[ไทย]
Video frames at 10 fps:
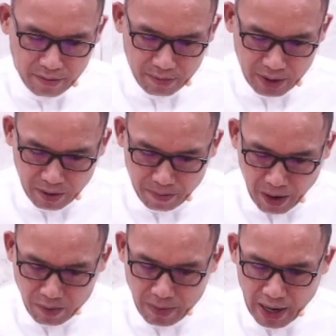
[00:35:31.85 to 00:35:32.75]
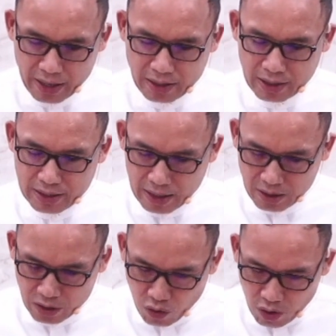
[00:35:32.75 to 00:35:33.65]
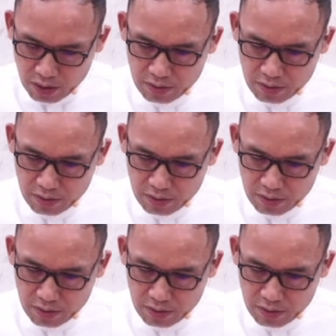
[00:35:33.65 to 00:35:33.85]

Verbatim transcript: มีเป้าหมายที่จะถืออด